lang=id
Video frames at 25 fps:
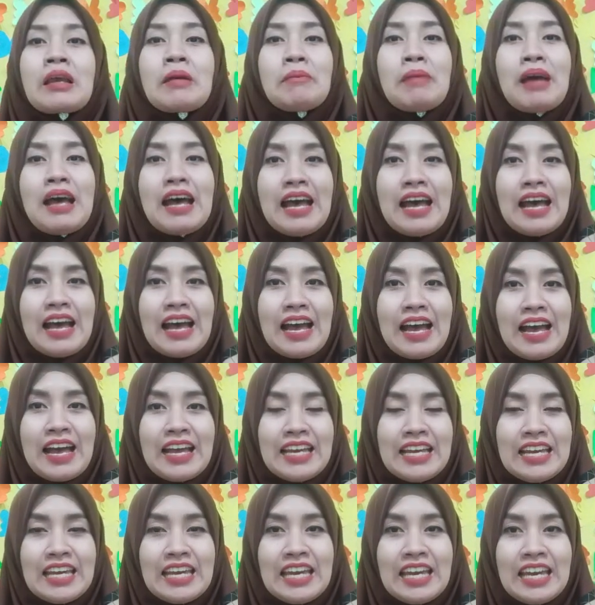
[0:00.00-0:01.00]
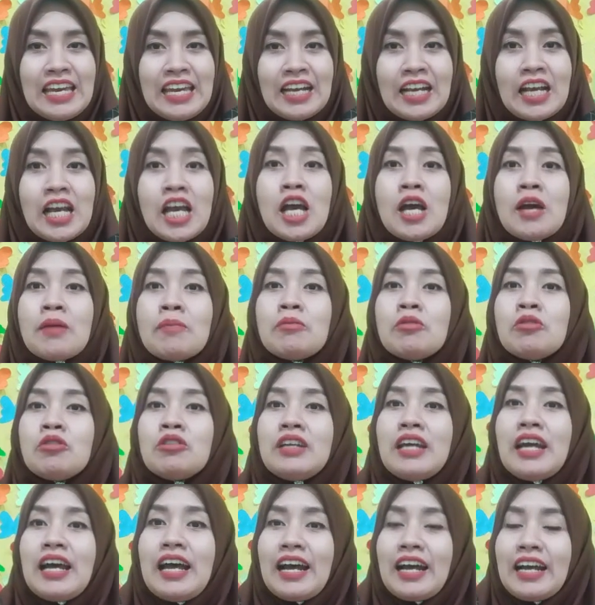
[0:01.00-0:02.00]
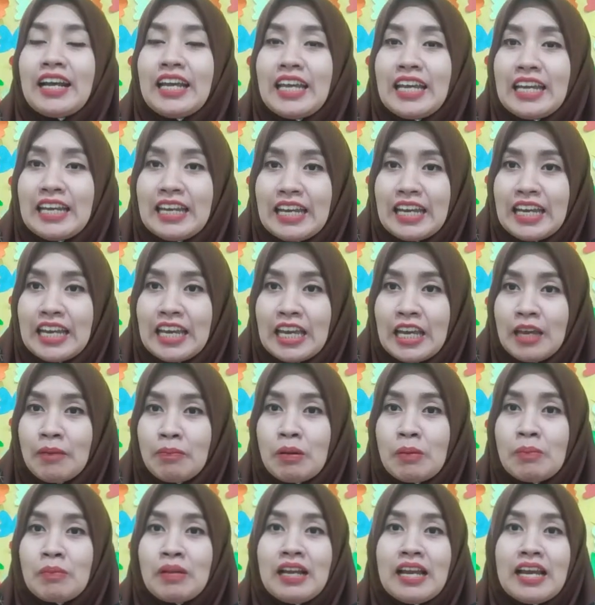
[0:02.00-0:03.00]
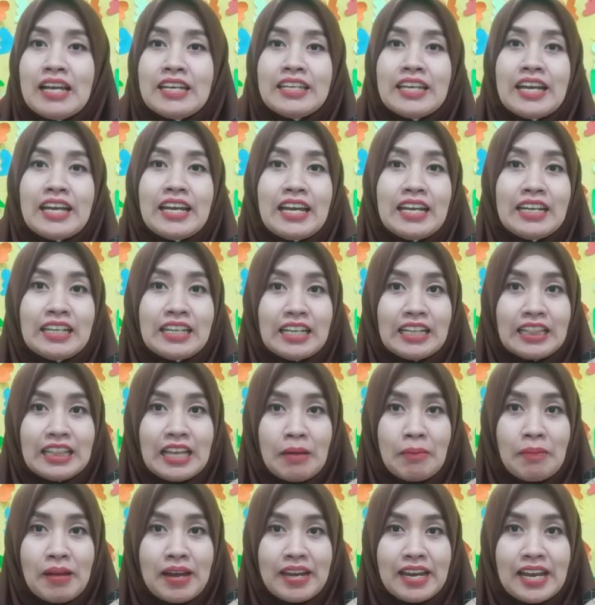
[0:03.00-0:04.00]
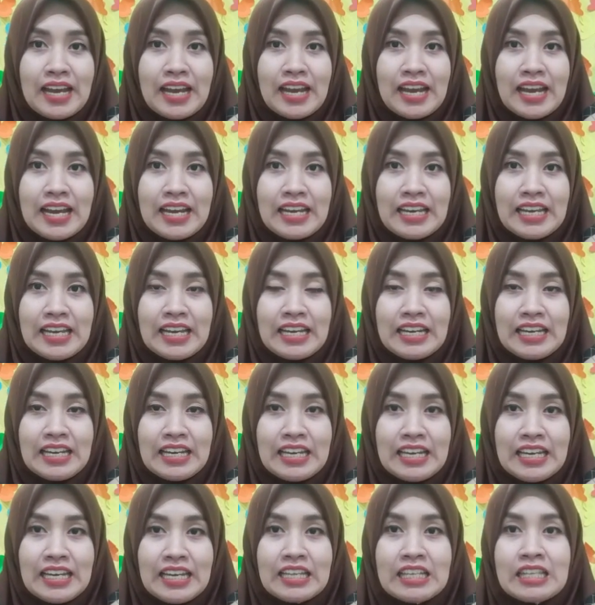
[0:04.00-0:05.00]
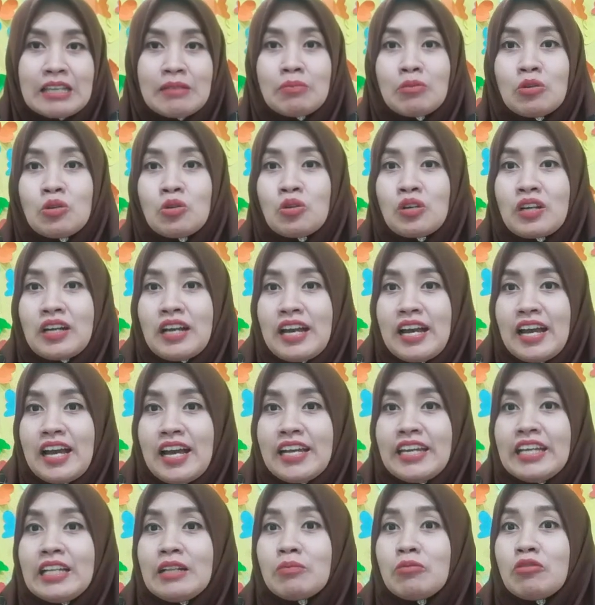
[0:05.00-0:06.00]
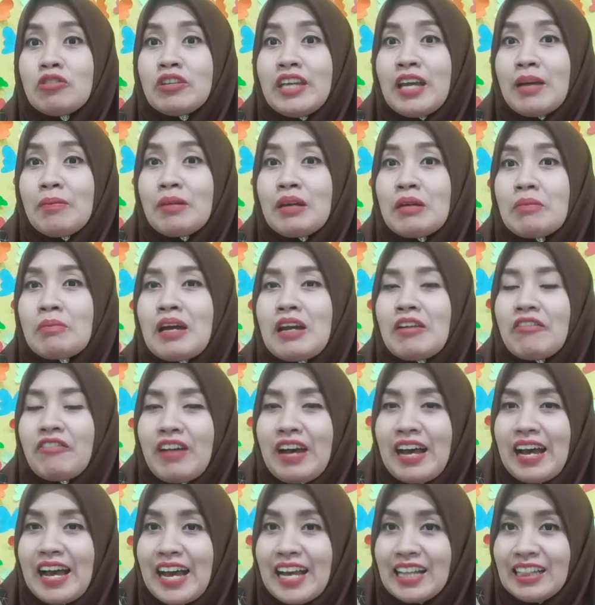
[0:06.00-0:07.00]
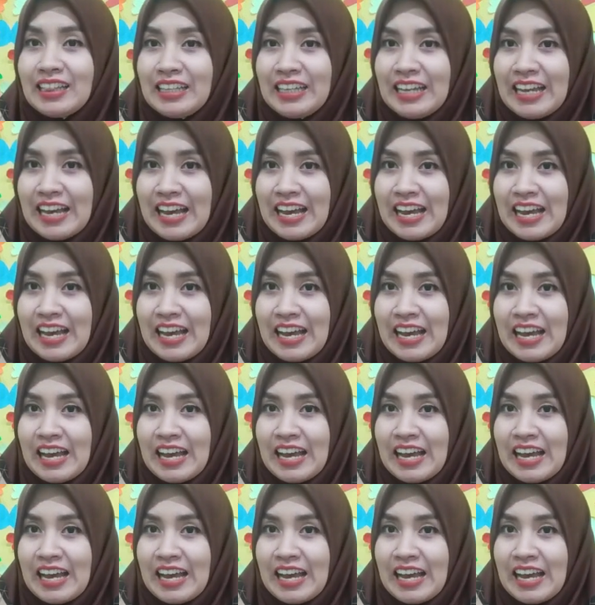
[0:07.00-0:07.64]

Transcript: Baik, Bunda akhiri pembelajaran kita pada hari ini. Semoga ilmunya bermanfaat ya.